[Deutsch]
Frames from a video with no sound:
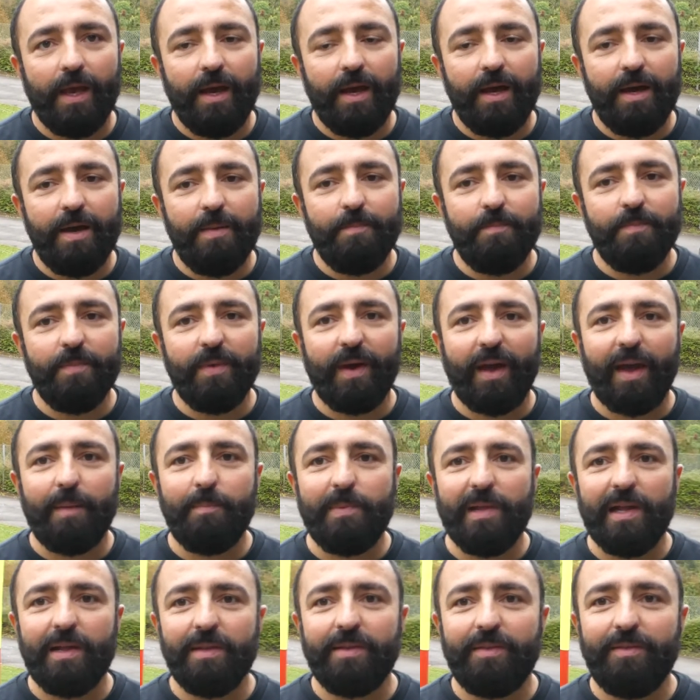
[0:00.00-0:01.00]
Ähm,
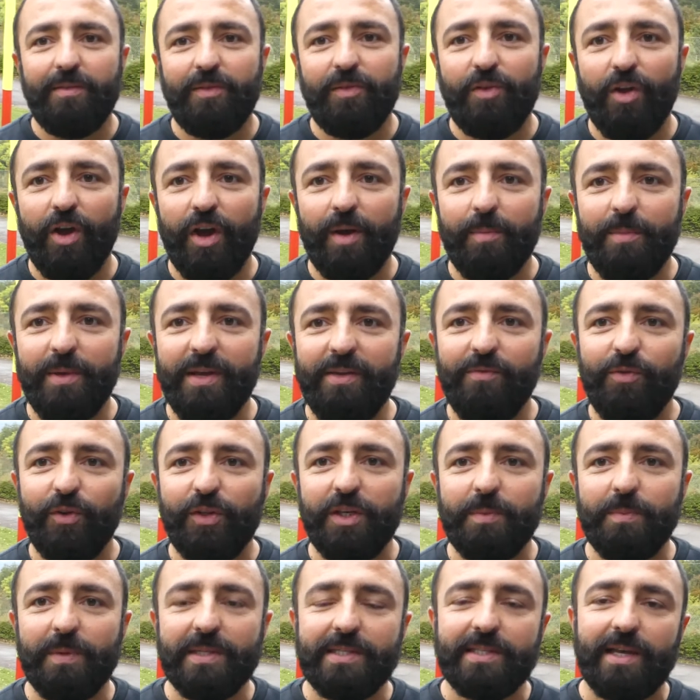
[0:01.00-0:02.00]
Reppland Derby würde
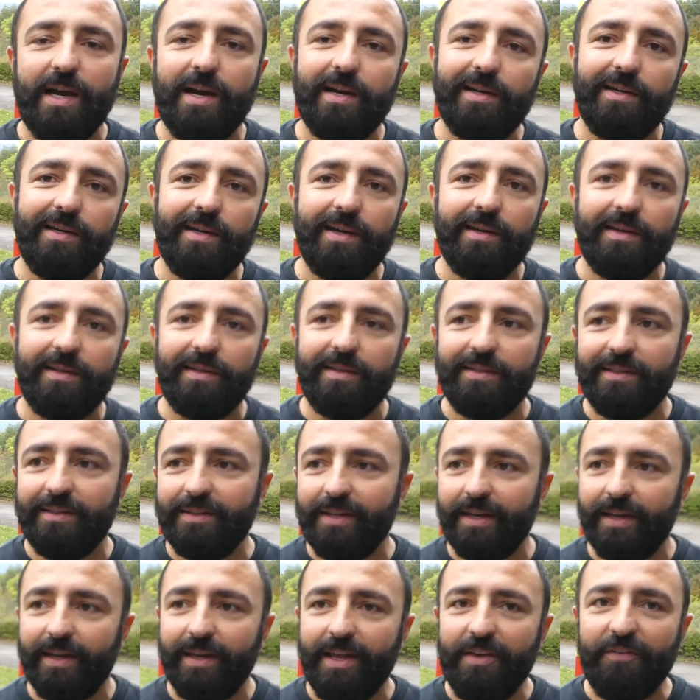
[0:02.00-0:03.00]
ich mal sagen,
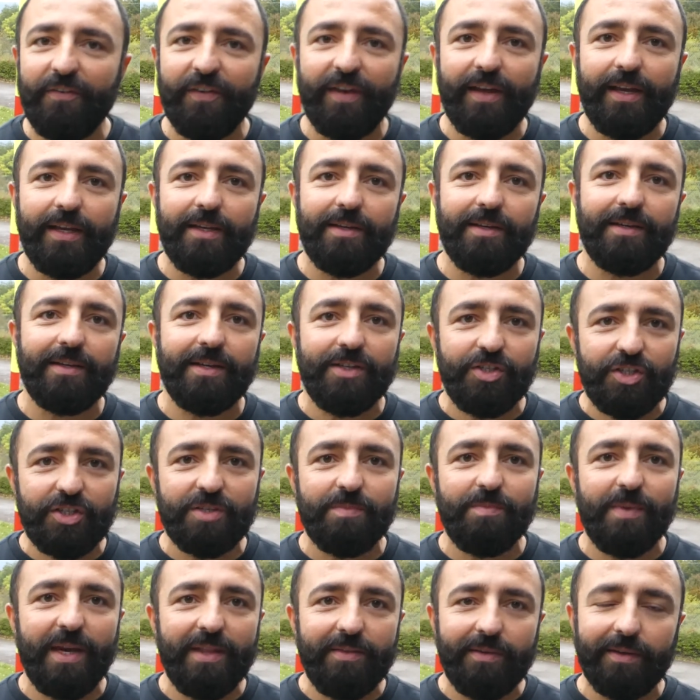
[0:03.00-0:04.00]
äh, Efringen ist
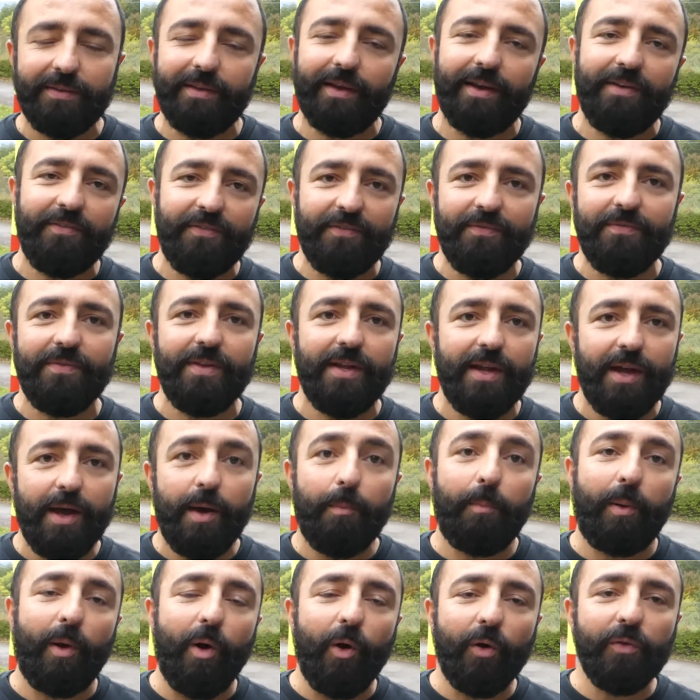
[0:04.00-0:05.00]
im Hintertreffen,
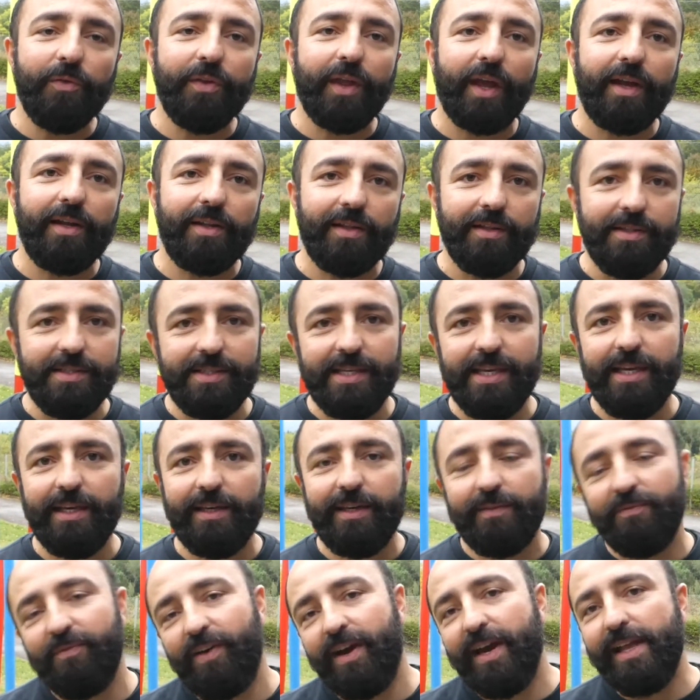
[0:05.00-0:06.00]
mhm. brauchen dringend einen
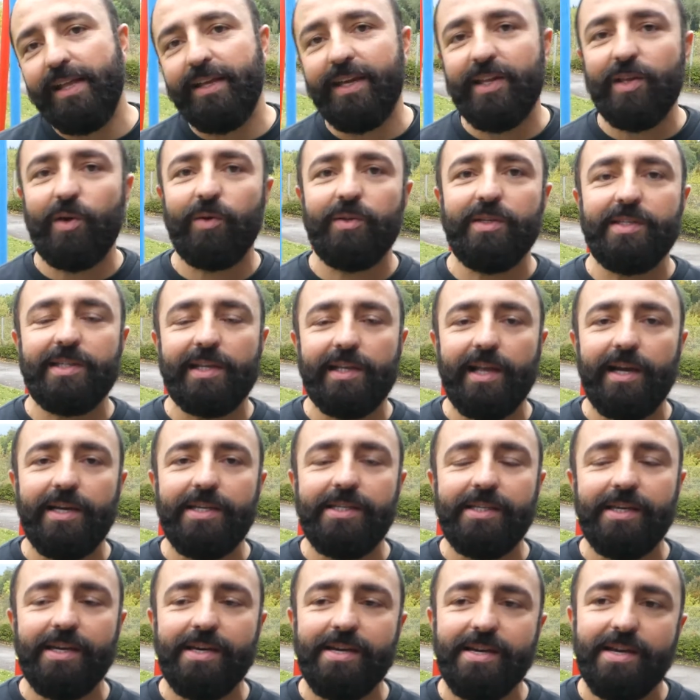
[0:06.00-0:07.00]
Sieg, weil genau das
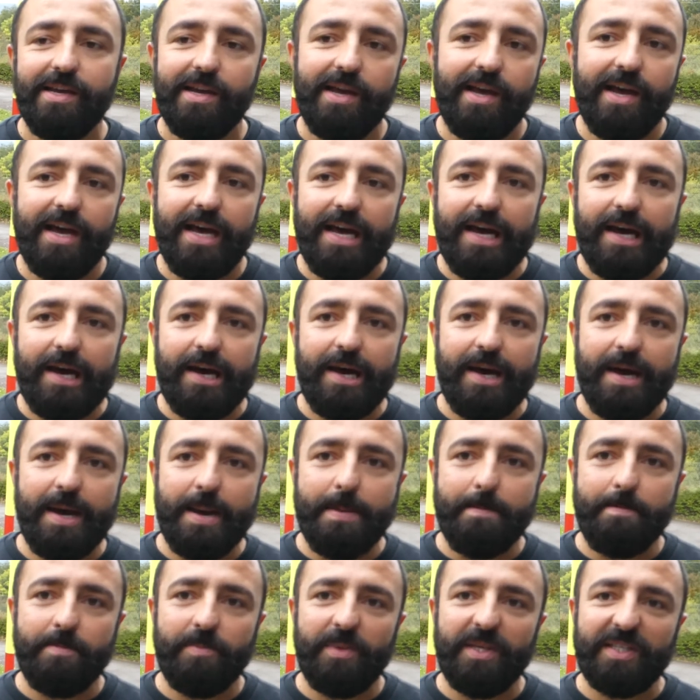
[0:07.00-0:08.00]
Gleiche.
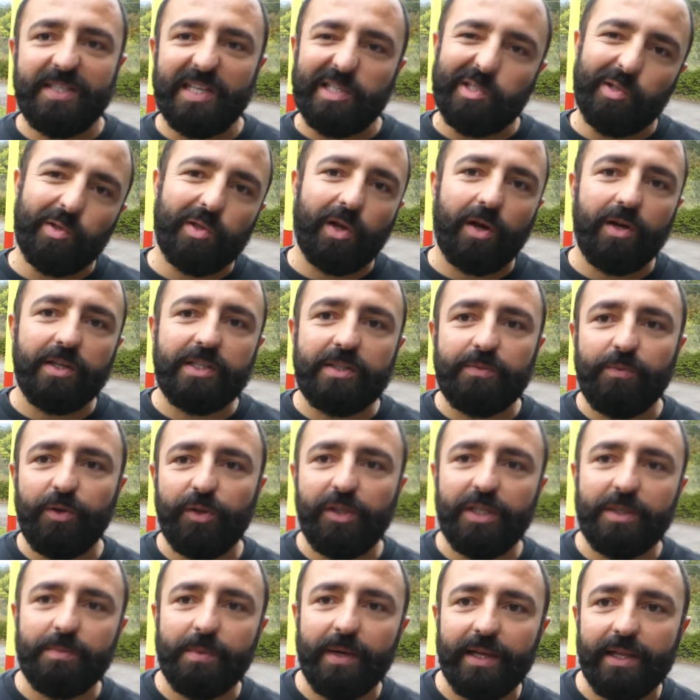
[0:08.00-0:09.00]
Ähm, nichtsdestotrotz würde
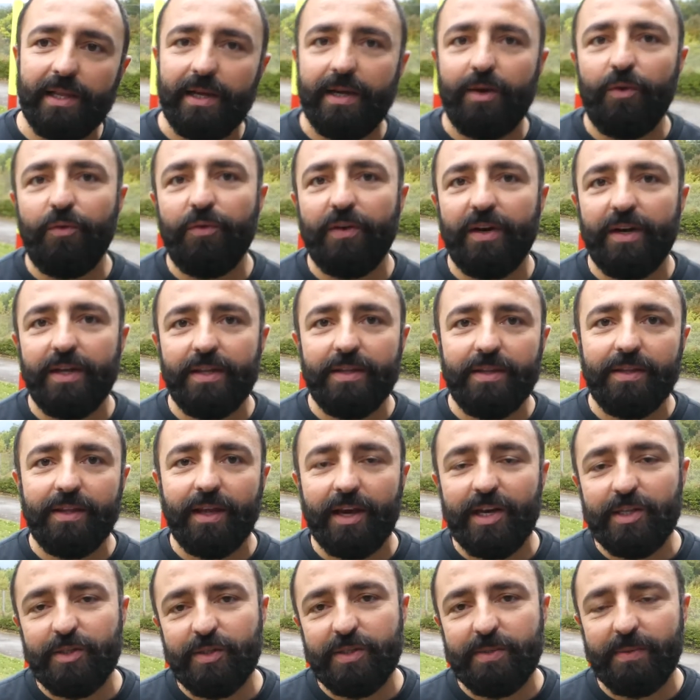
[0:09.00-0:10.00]
ich mal auf ein
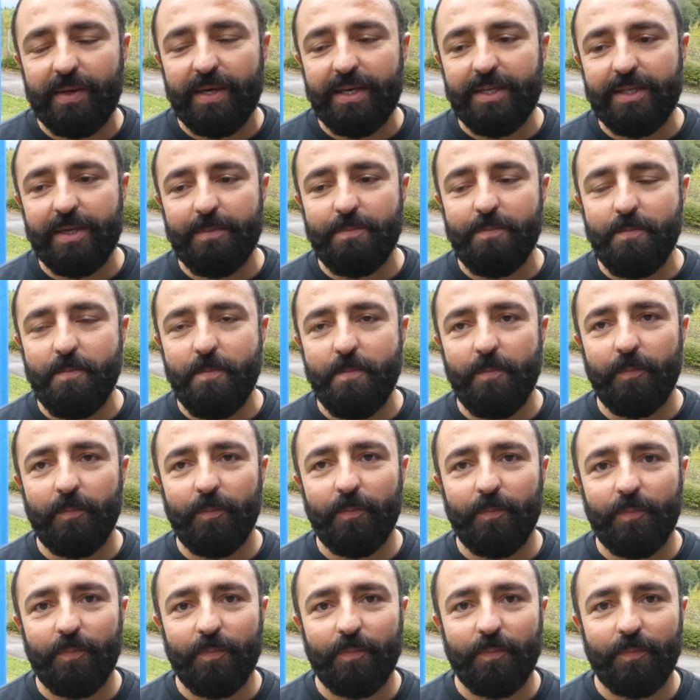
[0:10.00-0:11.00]
3 zu 2 tippen.
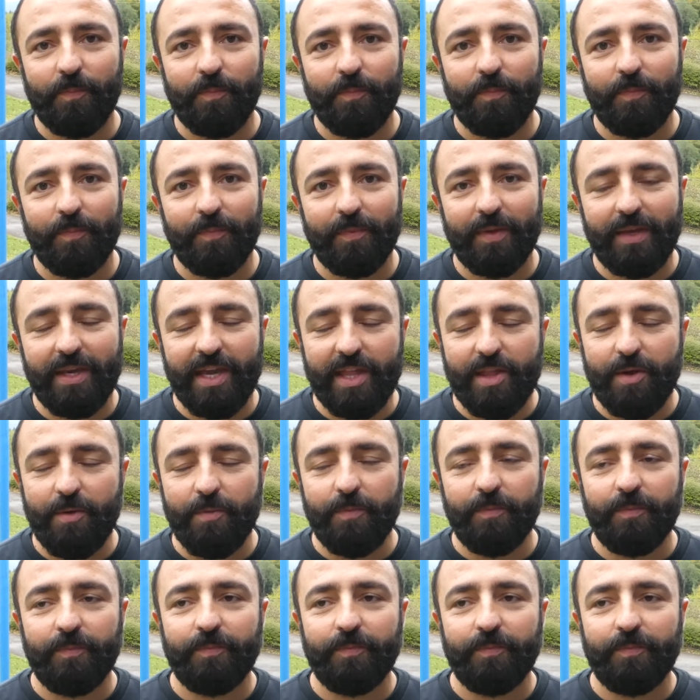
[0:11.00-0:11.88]
Für Efringen. Genau.